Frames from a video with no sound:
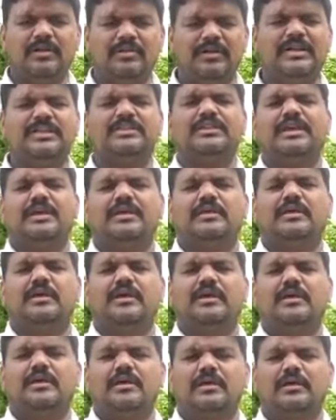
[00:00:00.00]
ఎవరైతే
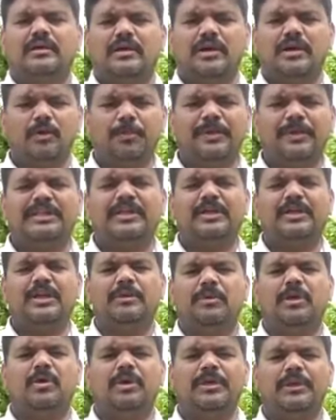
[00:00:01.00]
కడు
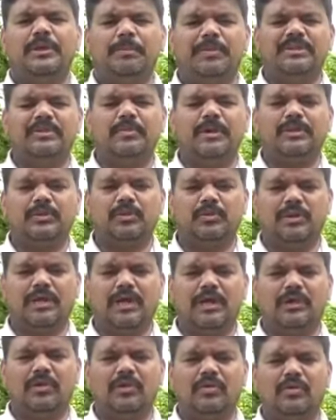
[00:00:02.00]
పేదరికంలో ఇబ్బంది పడుతూ
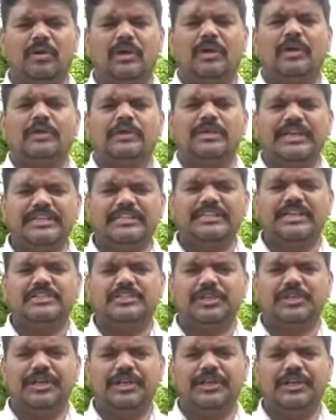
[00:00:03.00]
ఉన్నారో
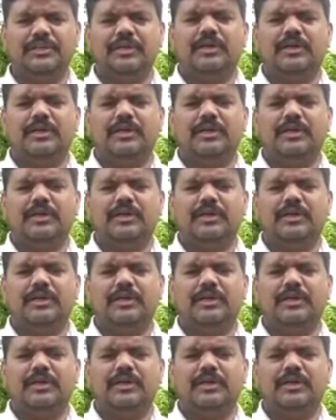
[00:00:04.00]
టీచర్స్ని